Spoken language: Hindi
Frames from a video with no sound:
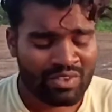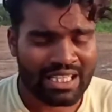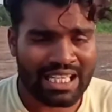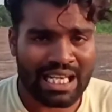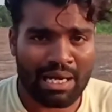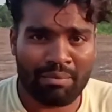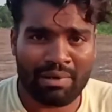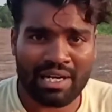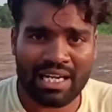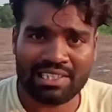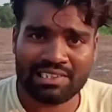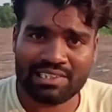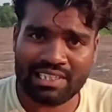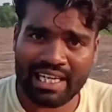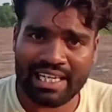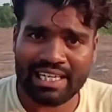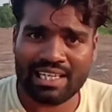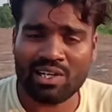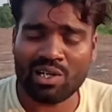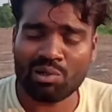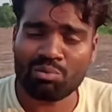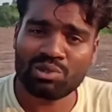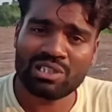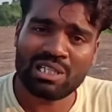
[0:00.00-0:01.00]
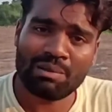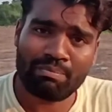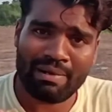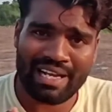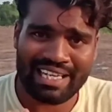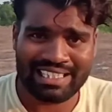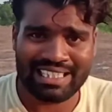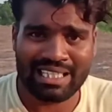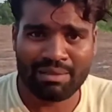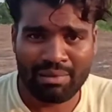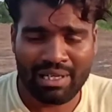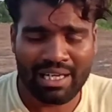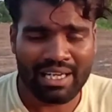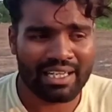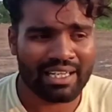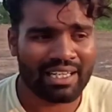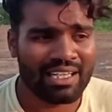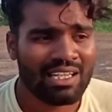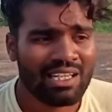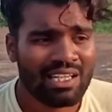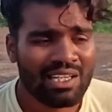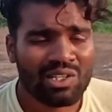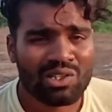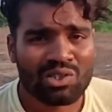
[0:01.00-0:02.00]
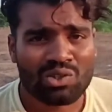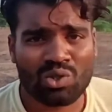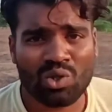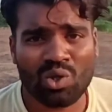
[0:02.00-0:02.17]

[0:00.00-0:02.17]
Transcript: कैमरा जाएगा और मुझे पैसे मिलेंगे